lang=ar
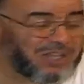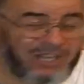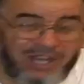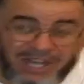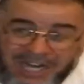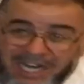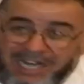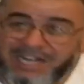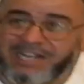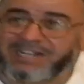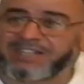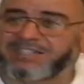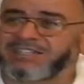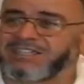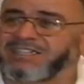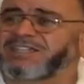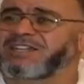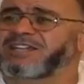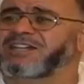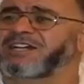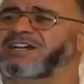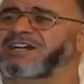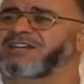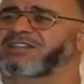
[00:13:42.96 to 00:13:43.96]
الآخر
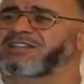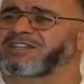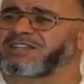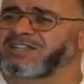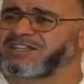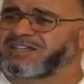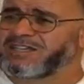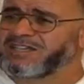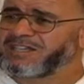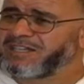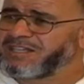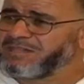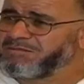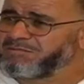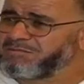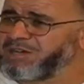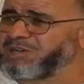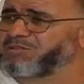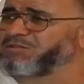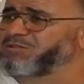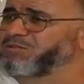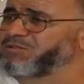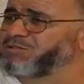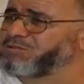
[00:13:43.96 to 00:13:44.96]
هذه
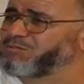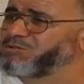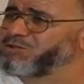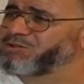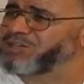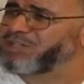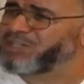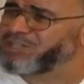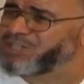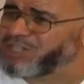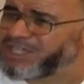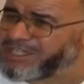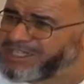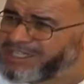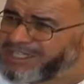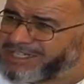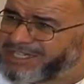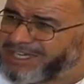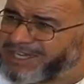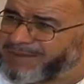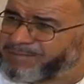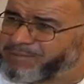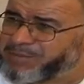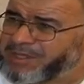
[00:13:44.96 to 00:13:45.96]
بعض الأمور
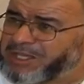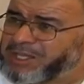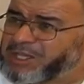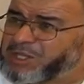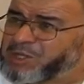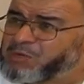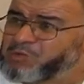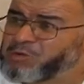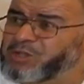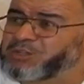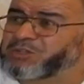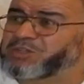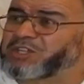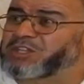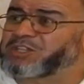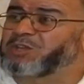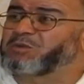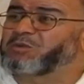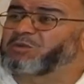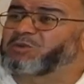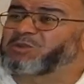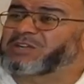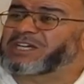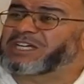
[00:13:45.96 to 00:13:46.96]
الجديدة
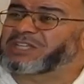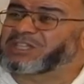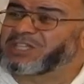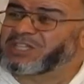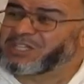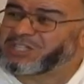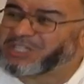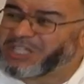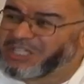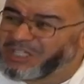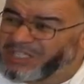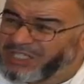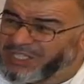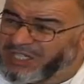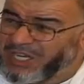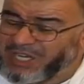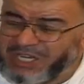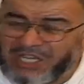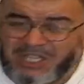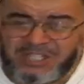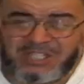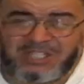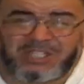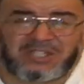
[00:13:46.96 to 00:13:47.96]
والتطورات الجديدة
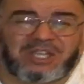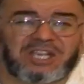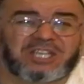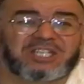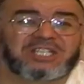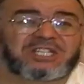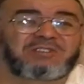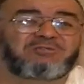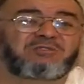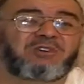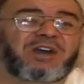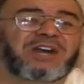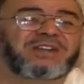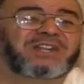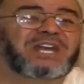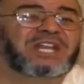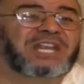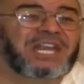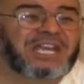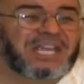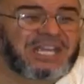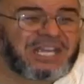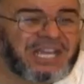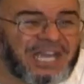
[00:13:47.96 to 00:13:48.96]
التي تكشف عنها
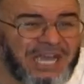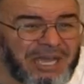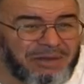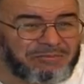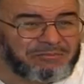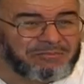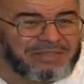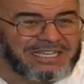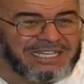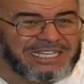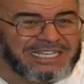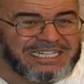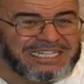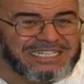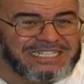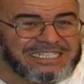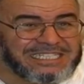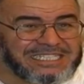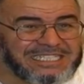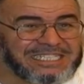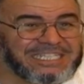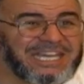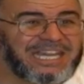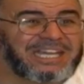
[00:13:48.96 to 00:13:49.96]
الأيام
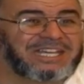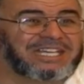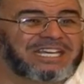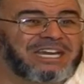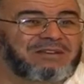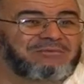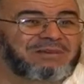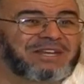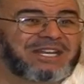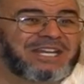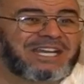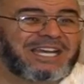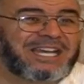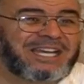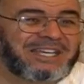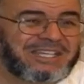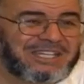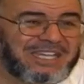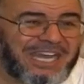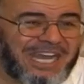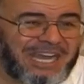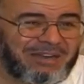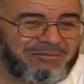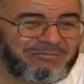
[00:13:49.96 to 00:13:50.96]
ليحيى من
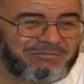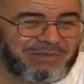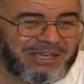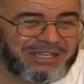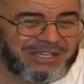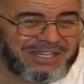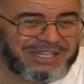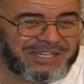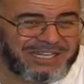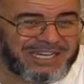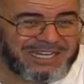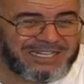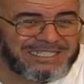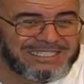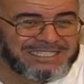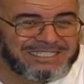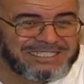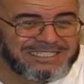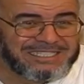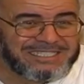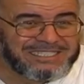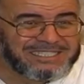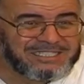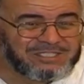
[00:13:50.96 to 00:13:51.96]
حي عن بينة
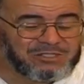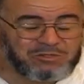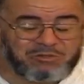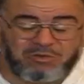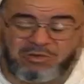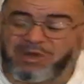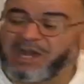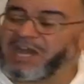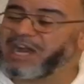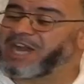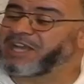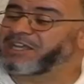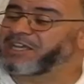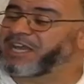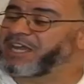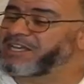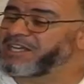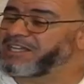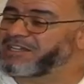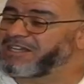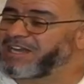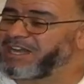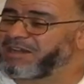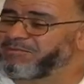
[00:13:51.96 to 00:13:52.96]

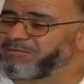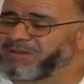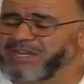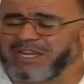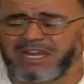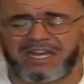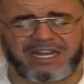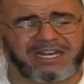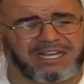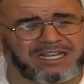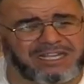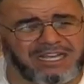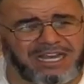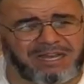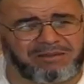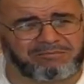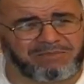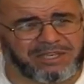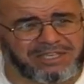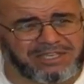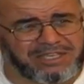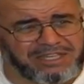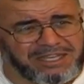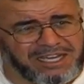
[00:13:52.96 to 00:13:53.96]
ويهلك من هلك عن
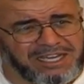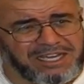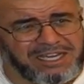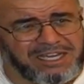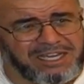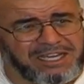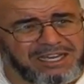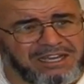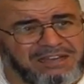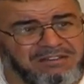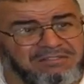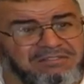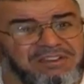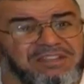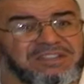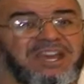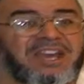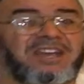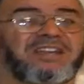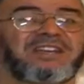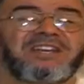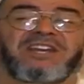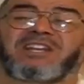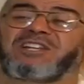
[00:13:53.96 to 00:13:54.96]
بينة
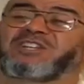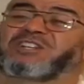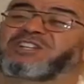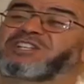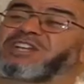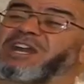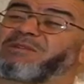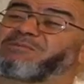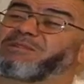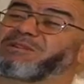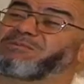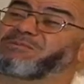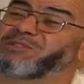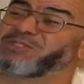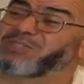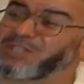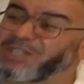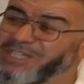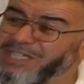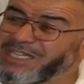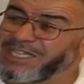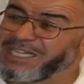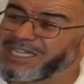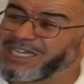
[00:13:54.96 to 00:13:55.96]
فتحية للشعب
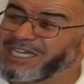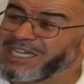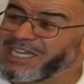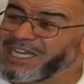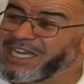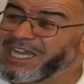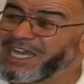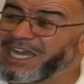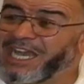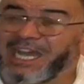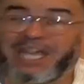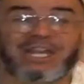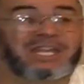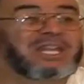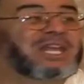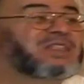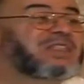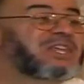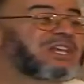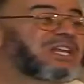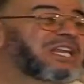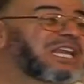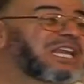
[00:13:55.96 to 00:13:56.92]
المصري الذي